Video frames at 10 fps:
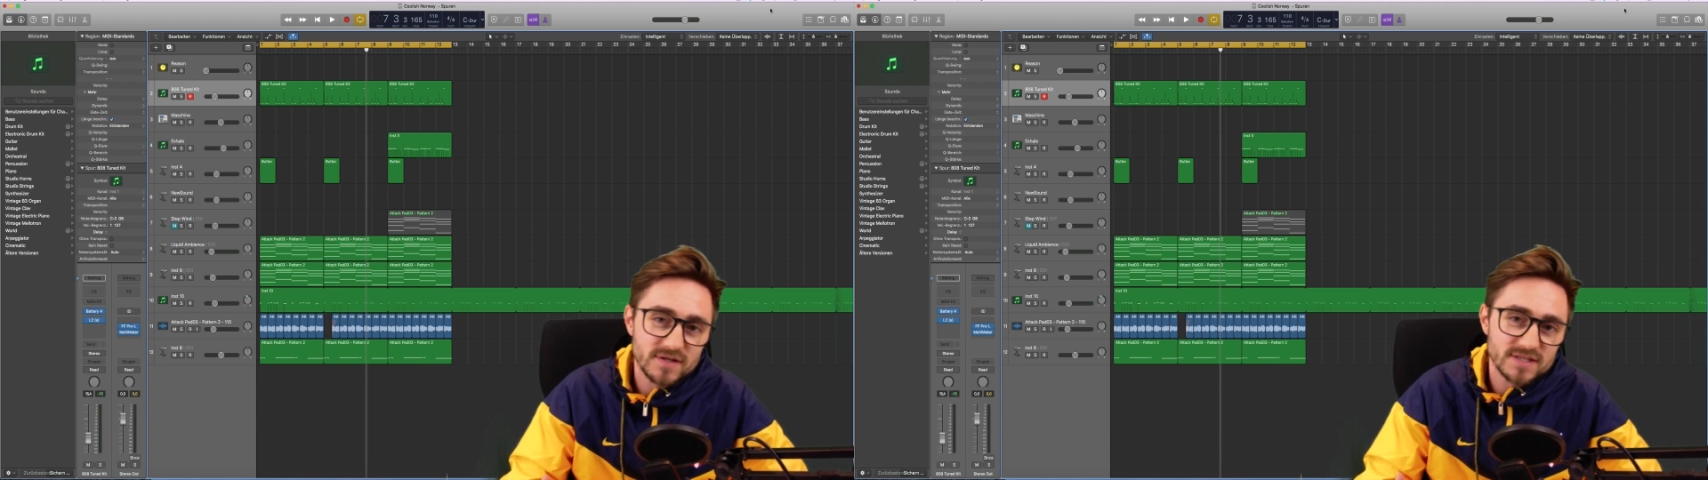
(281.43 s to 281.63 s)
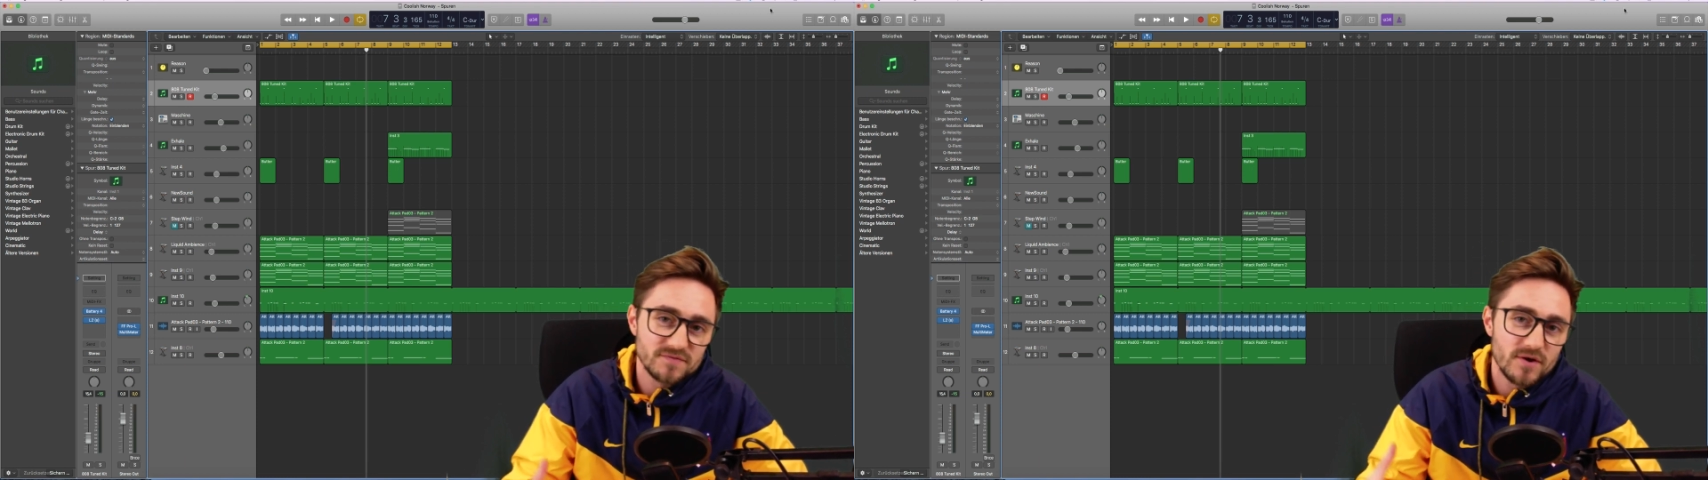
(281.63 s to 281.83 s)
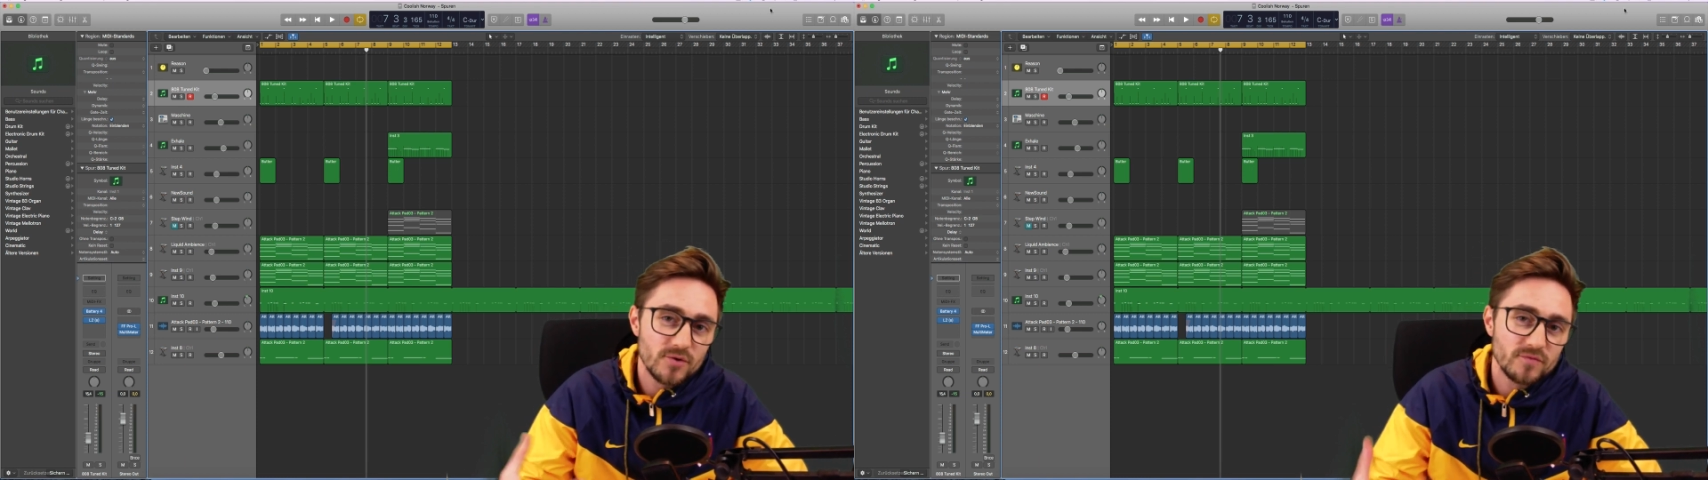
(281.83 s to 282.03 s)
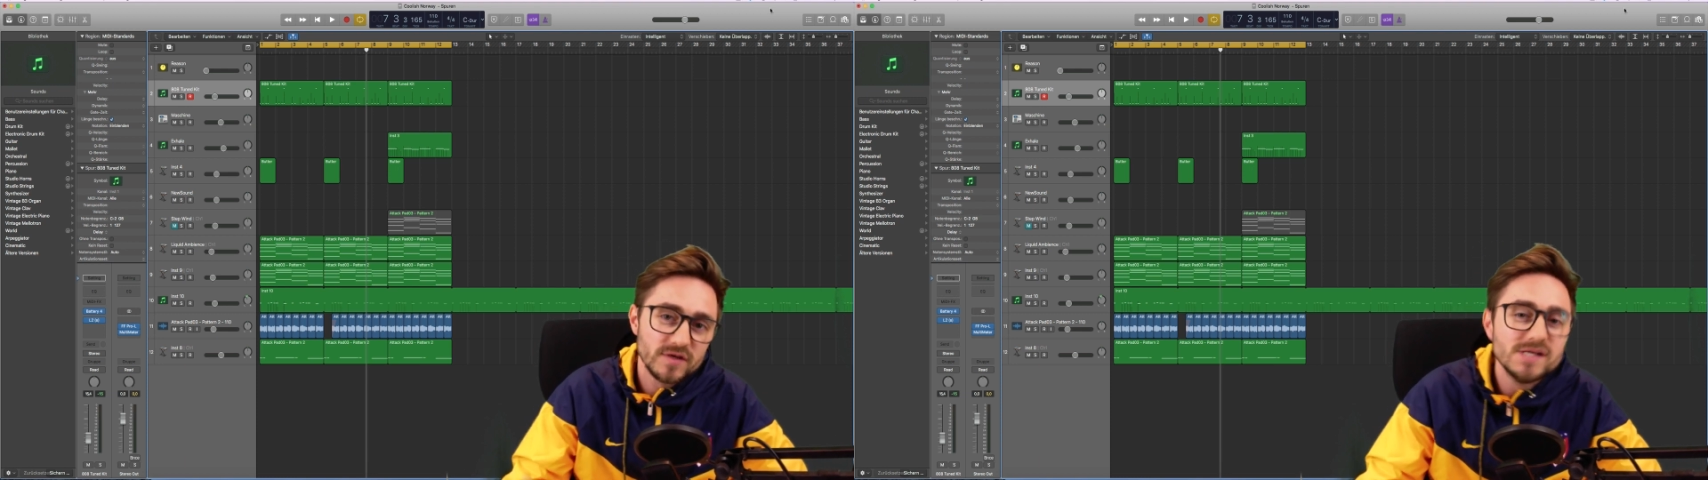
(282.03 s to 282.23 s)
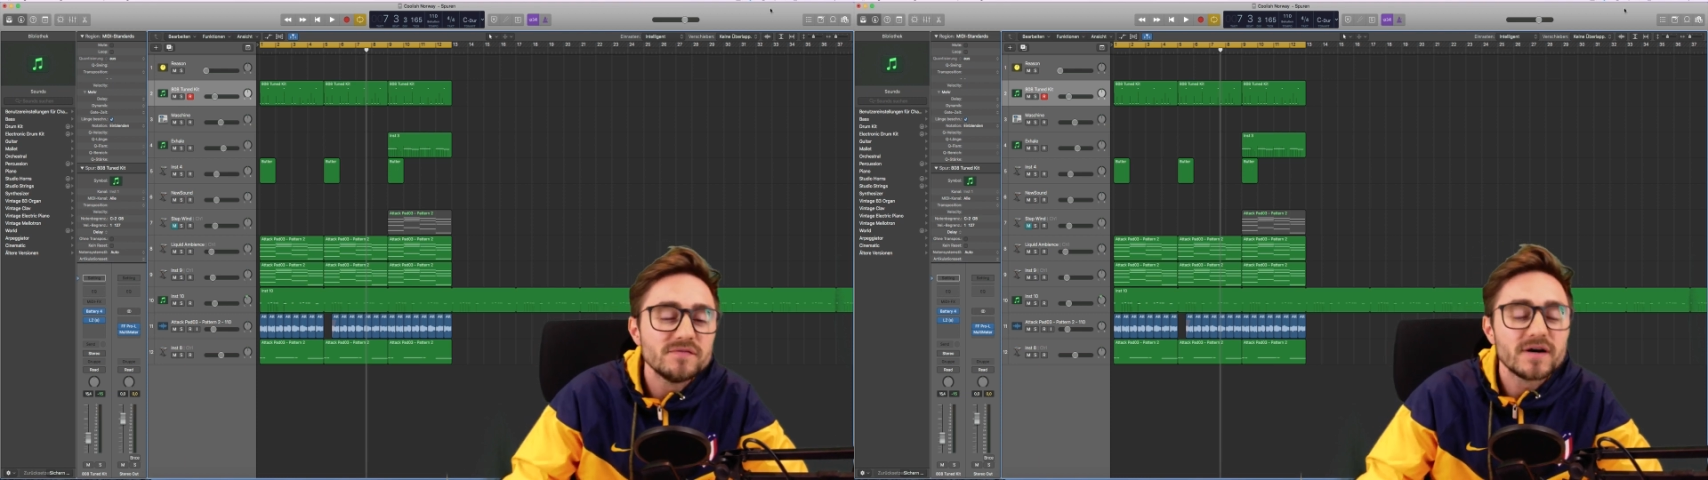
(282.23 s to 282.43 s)
das war irgendwie
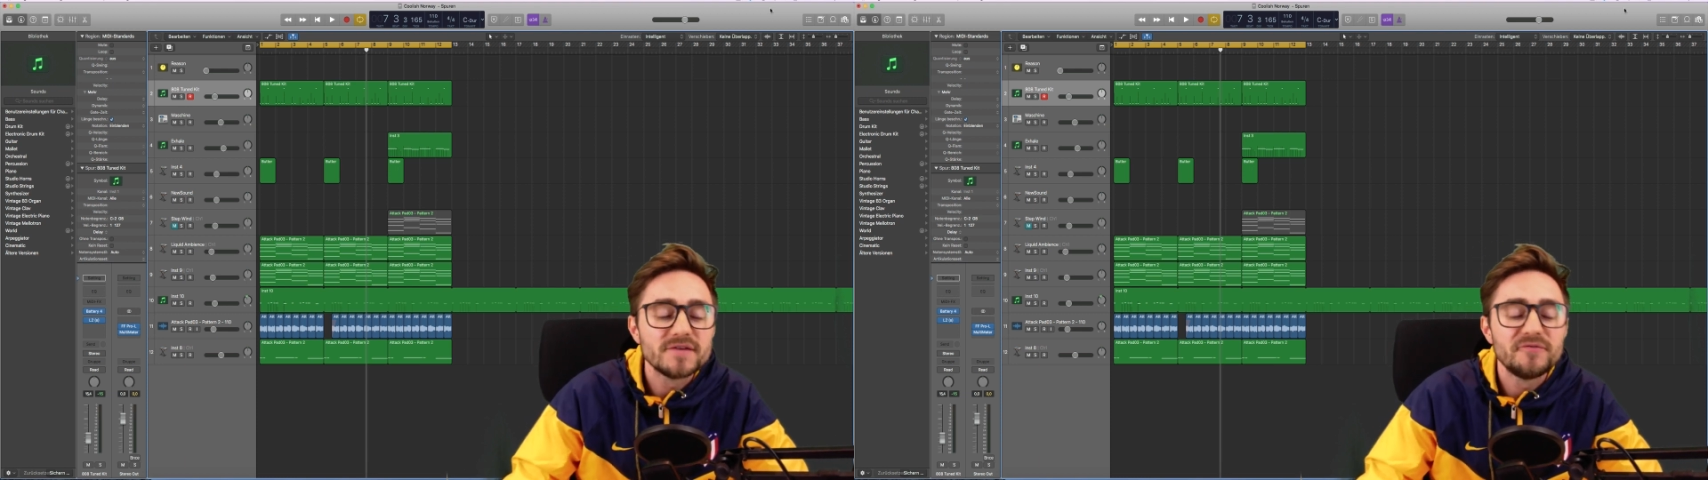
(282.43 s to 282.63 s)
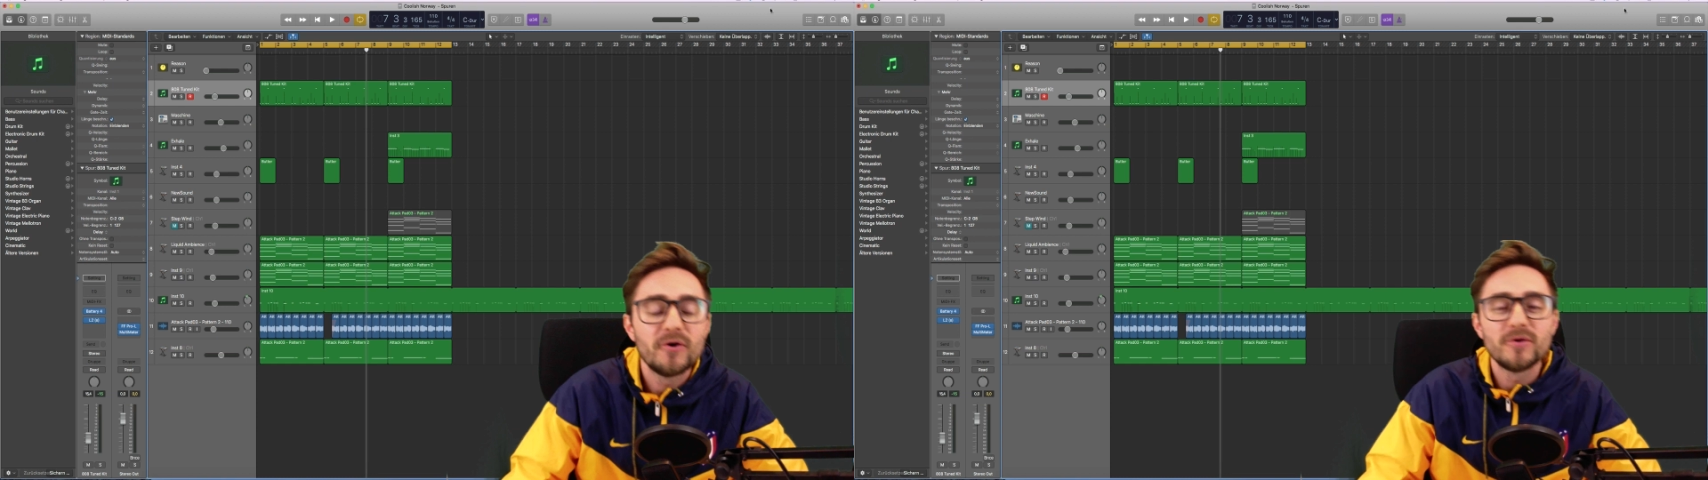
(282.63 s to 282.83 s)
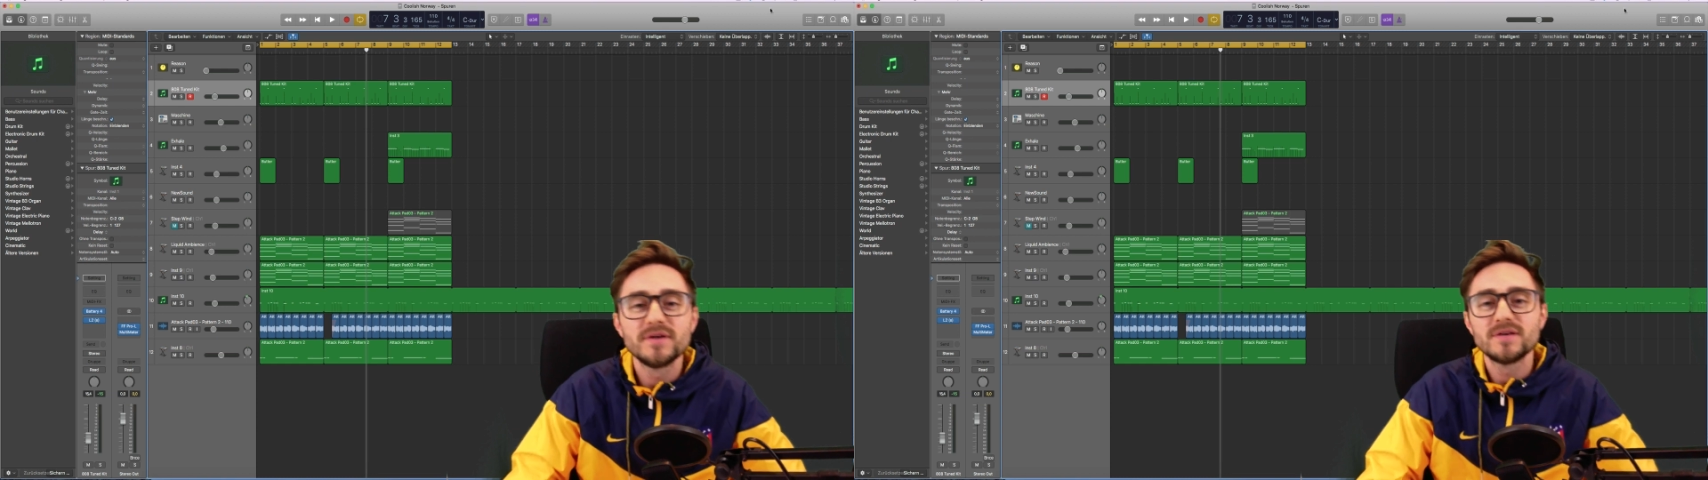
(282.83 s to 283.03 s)
hilfreich für euch.